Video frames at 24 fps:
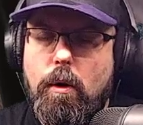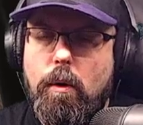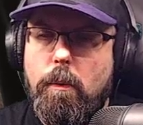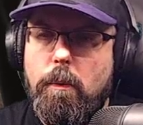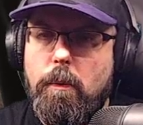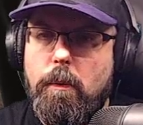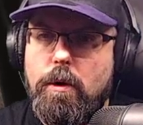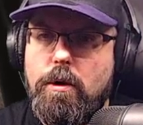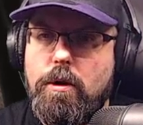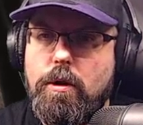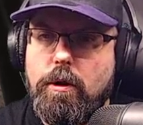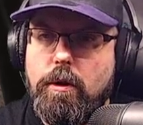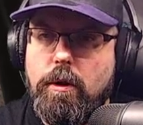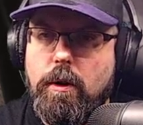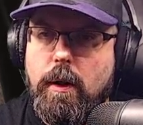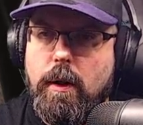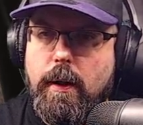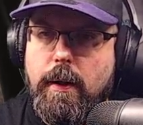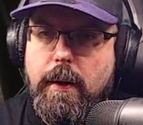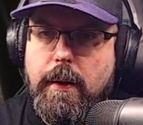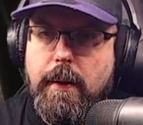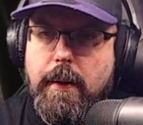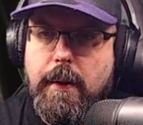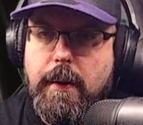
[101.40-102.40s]
mucho.
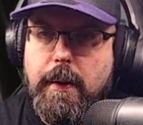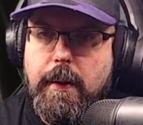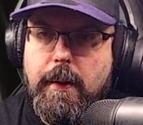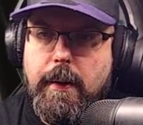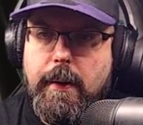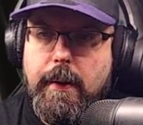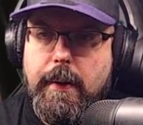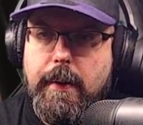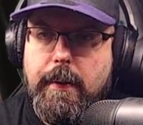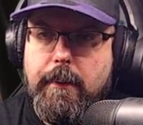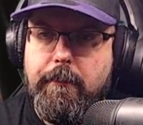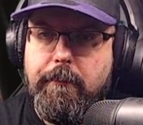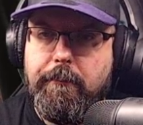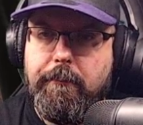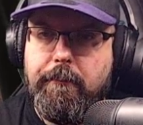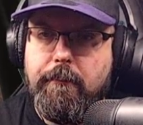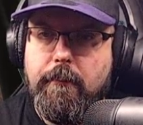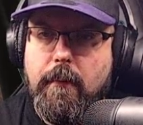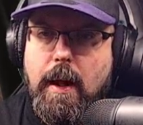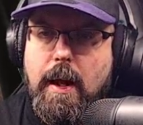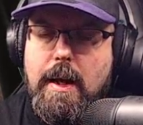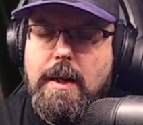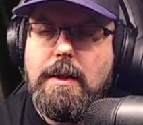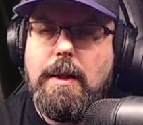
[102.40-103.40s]

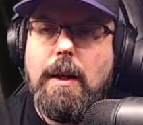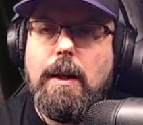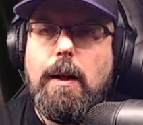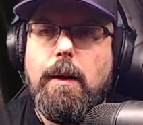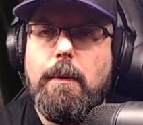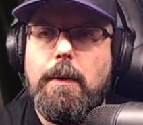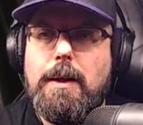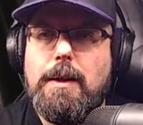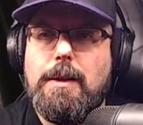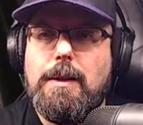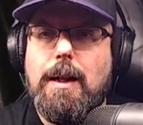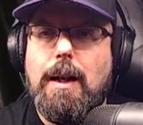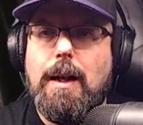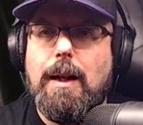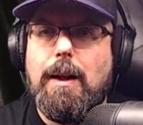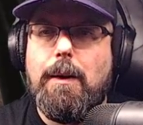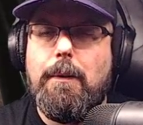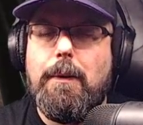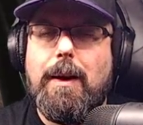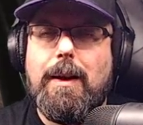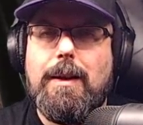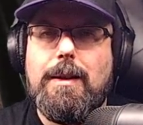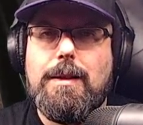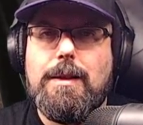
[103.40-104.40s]
Eh, esta nave es la
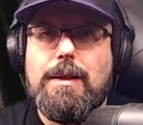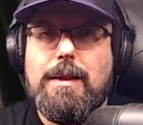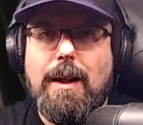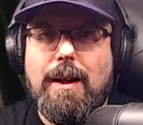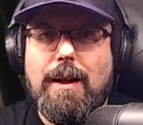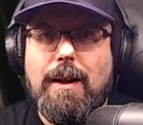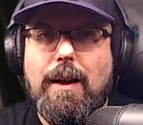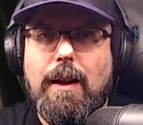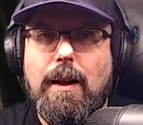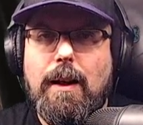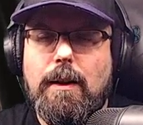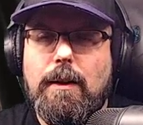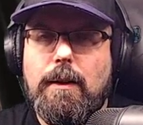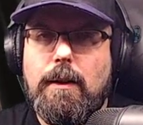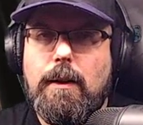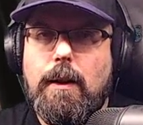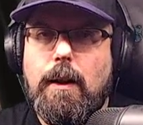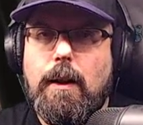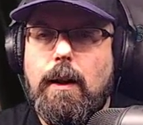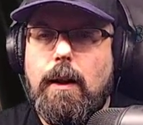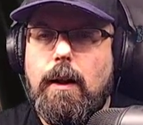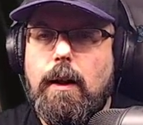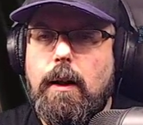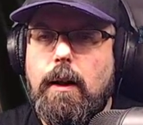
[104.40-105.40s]
nave insignia
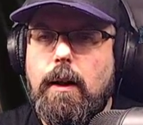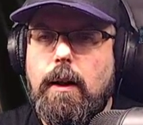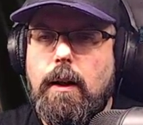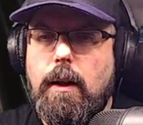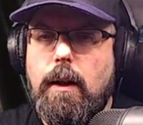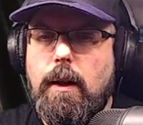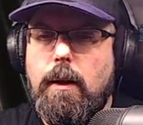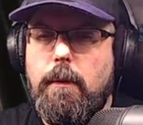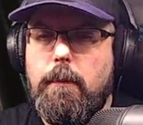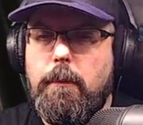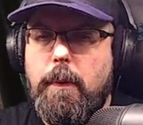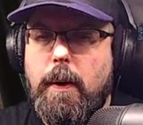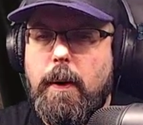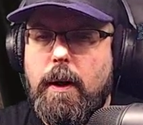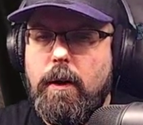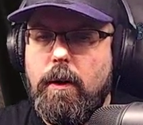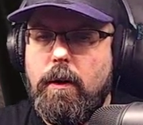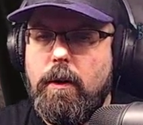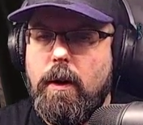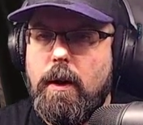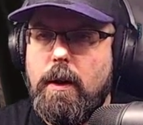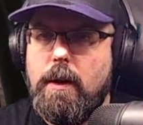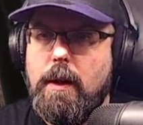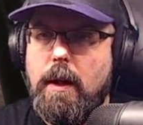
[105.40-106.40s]
del
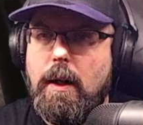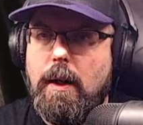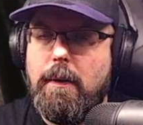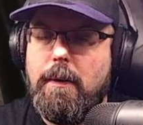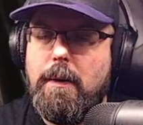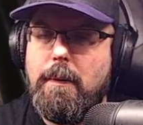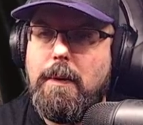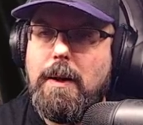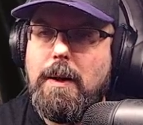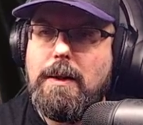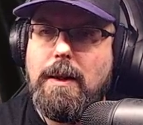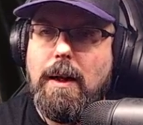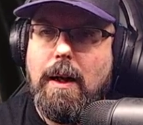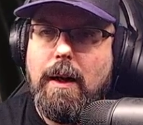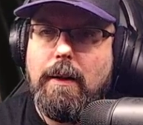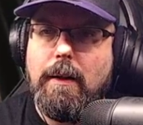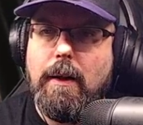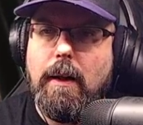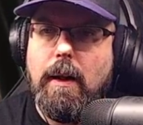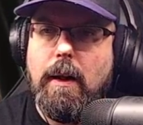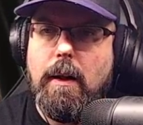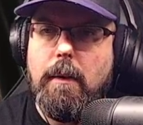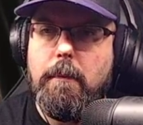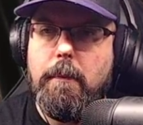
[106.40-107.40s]
Imperio, es la nave más
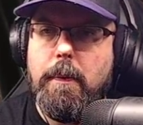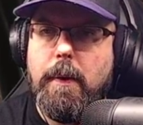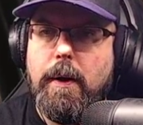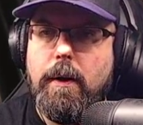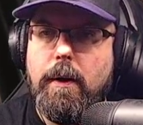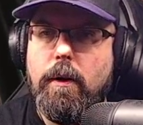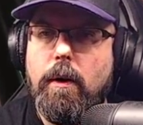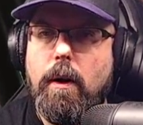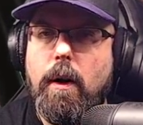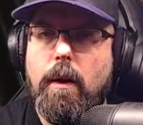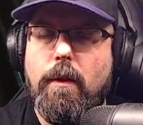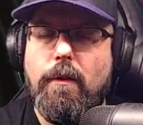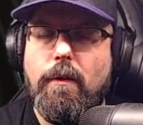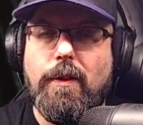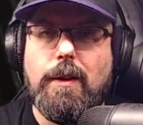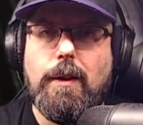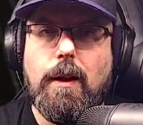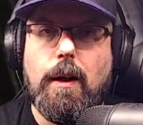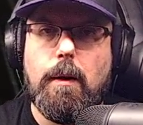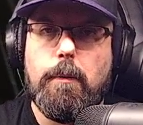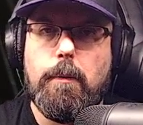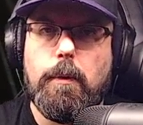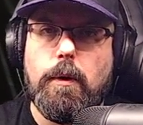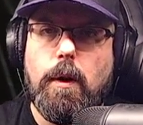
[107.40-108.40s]
grande del Imperio, hace
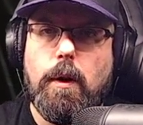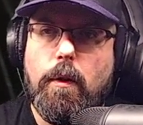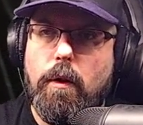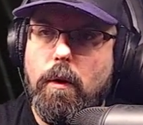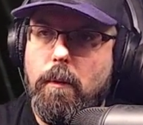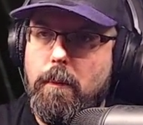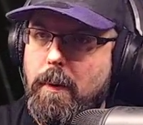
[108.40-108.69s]
falta reputación